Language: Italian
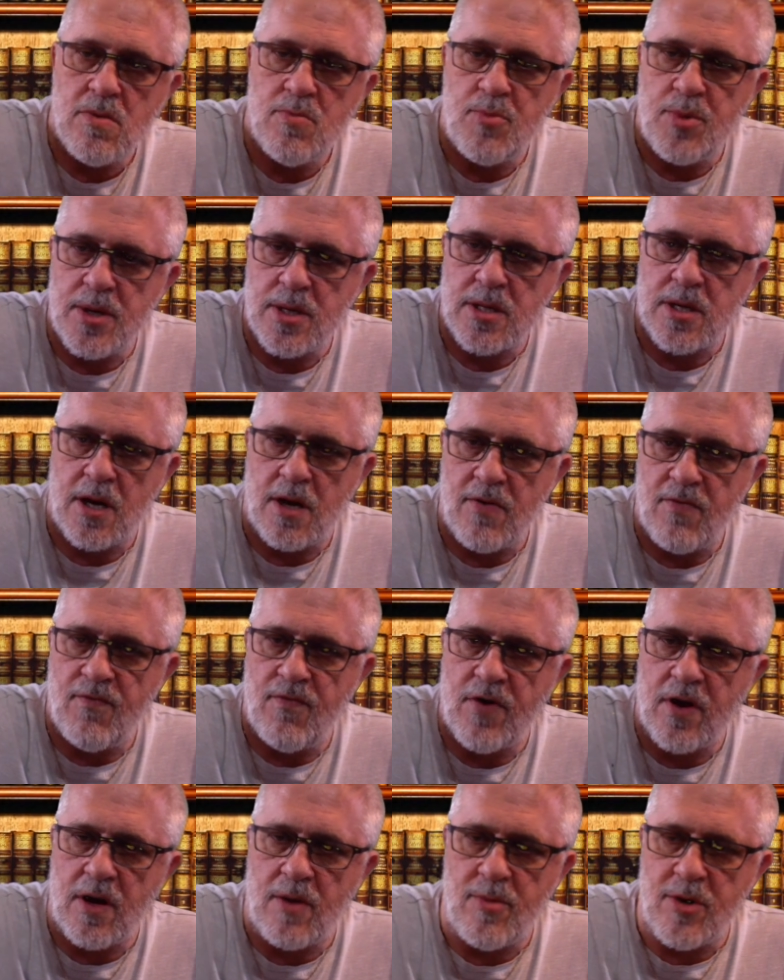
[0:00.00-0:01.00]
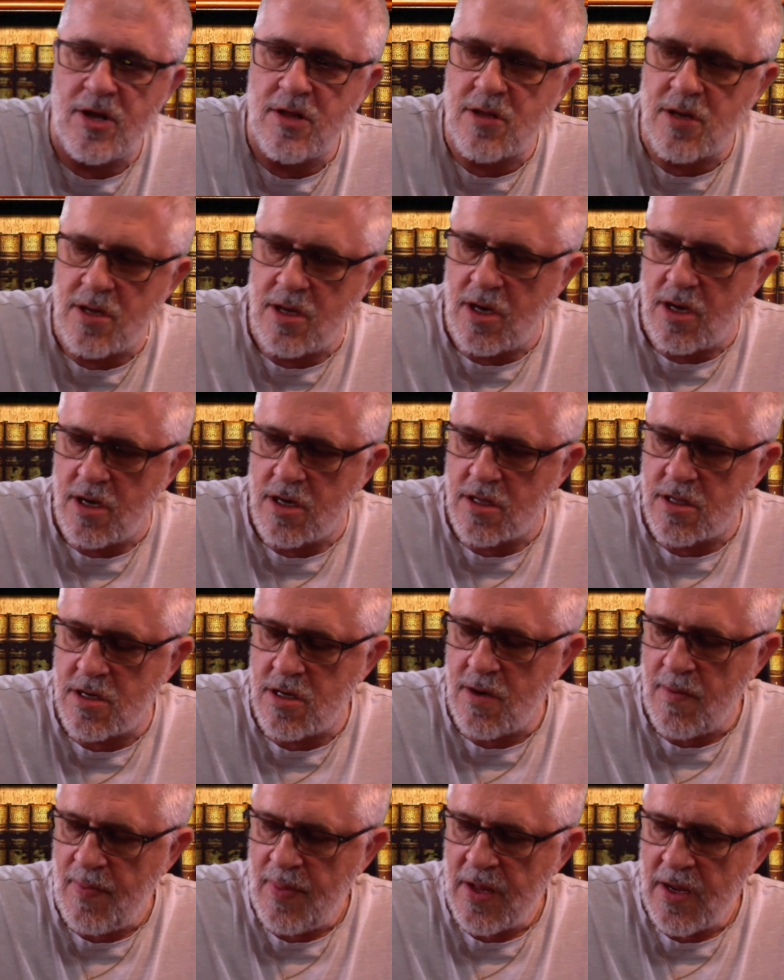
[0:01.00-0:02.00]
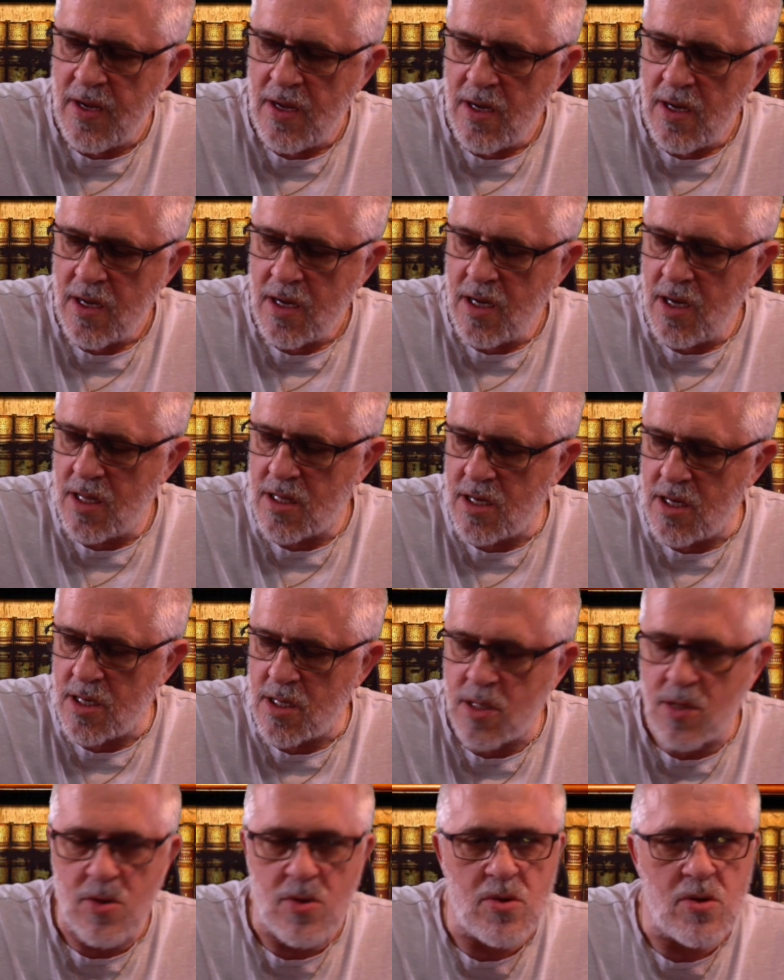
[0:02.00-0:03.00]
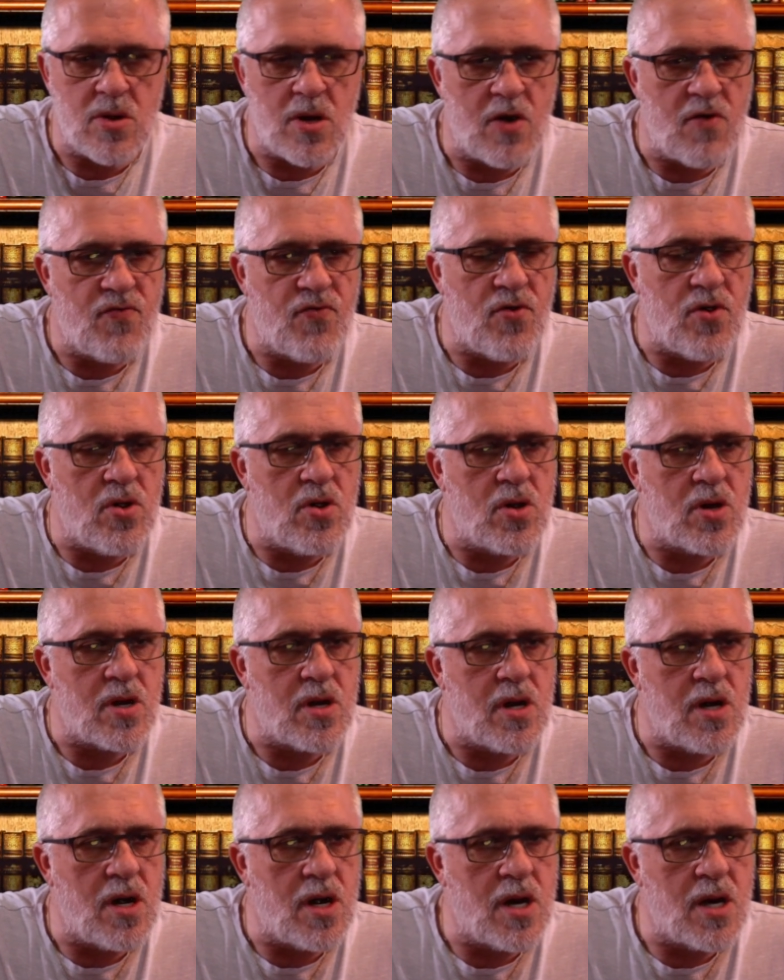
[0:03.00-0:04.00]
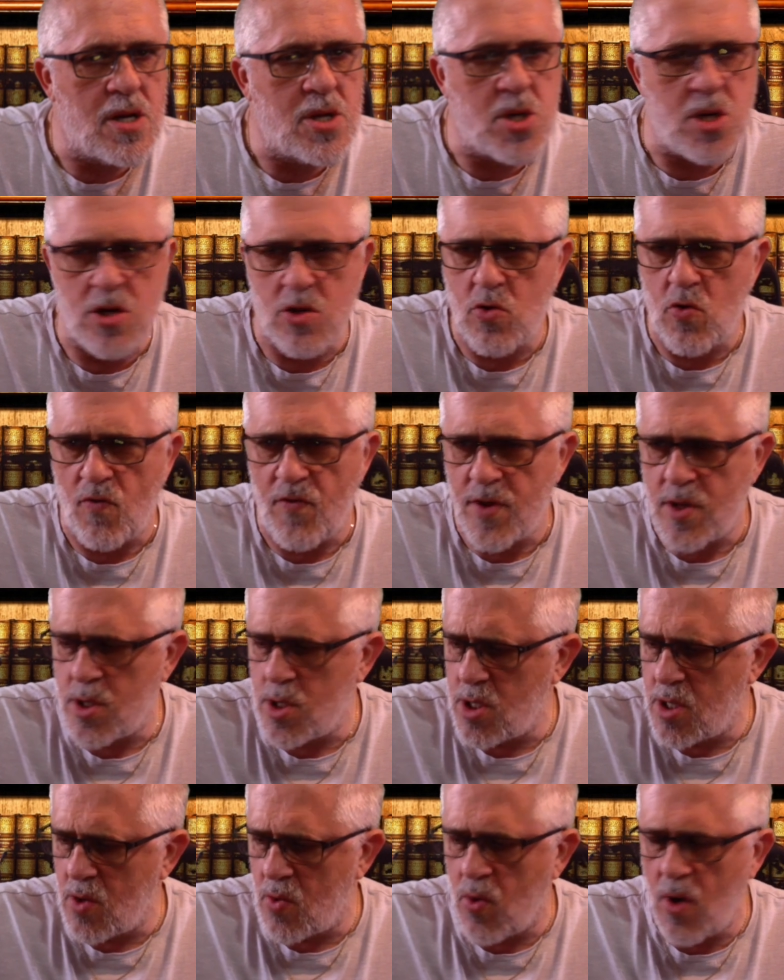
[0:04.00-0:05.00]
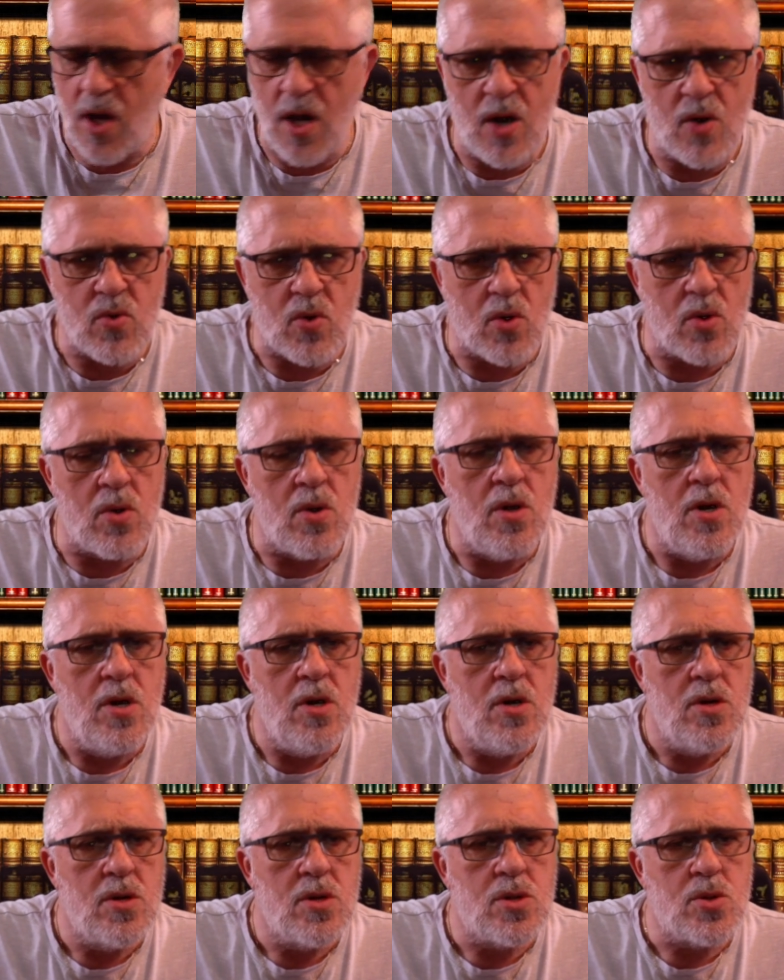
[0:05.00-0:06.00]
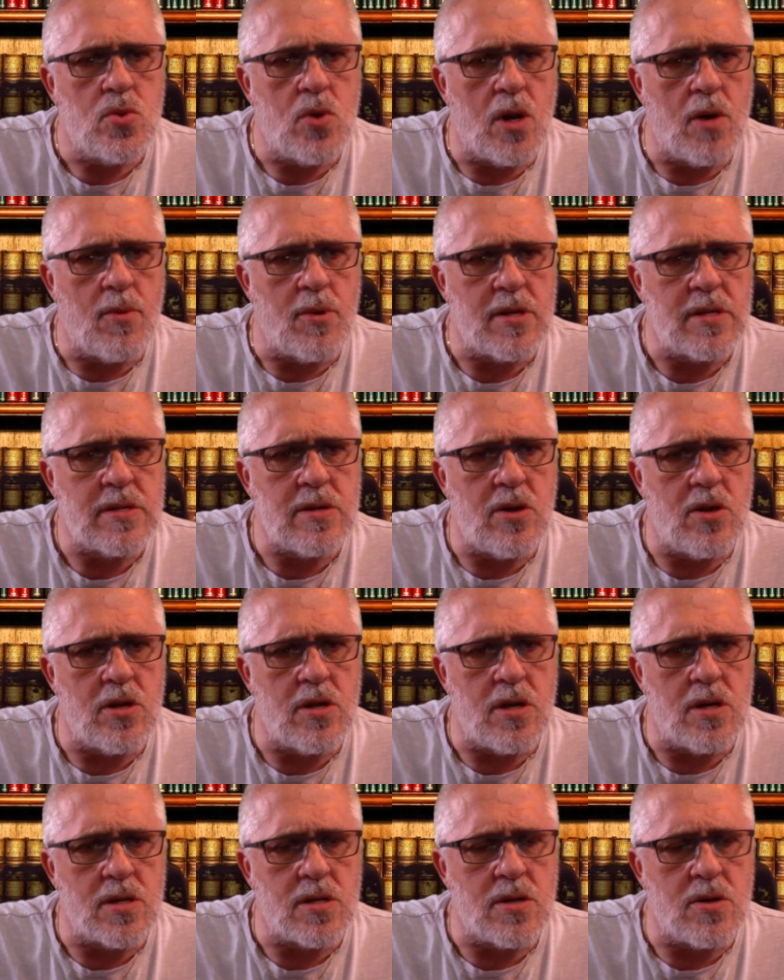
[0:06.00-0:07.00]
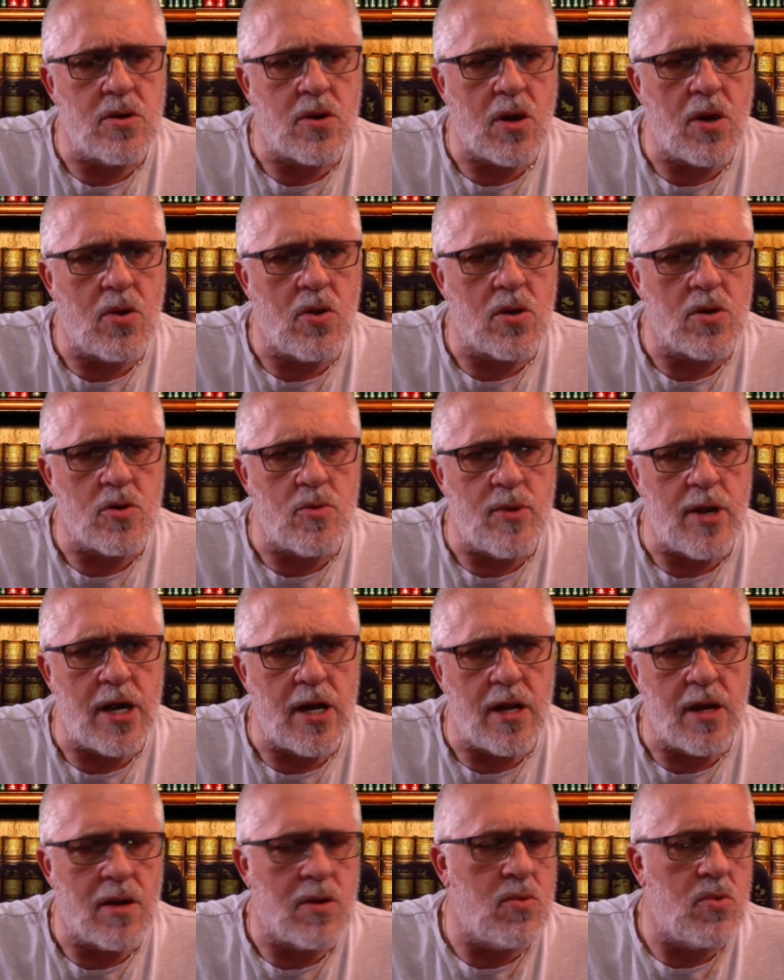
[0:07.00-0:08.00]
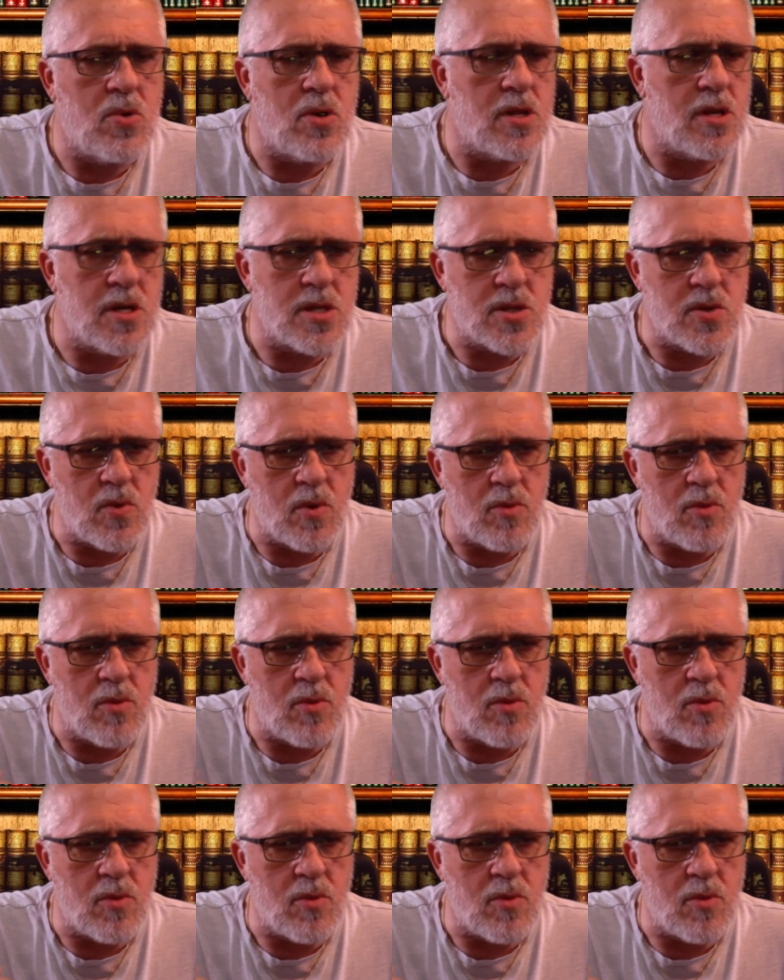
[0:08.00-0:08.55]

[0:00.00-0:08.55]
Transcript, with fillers: pesa veramente niente, che adesso è fuori a 125 euro sull'Amazzonia se non ricordo male. Comunque adesso vi